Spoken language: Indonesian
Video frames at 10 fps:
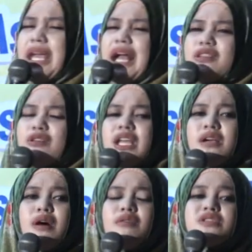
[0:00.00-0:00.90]
piyanto
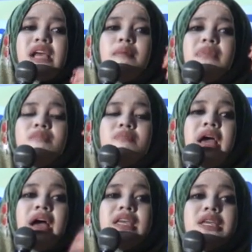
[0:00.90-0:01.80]
niku wau sami
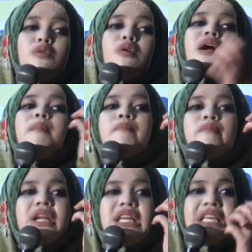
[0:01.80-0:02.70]
mblayu
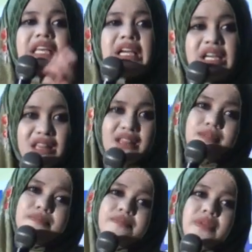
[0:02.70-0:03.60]
kemringet.
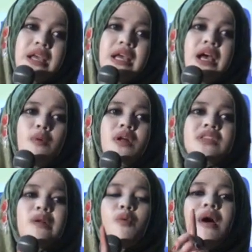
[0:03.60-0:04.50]

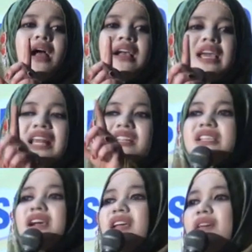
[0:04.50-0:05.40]
Wonten wakil
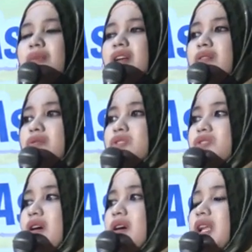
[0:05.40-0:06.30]
saking
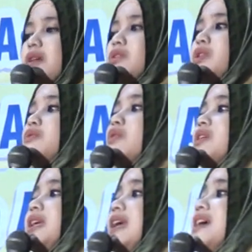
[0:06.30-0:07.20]
menungso niku
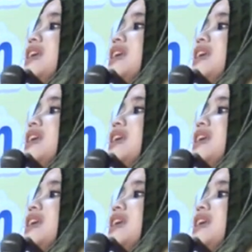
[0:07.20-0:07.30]
nyuwunke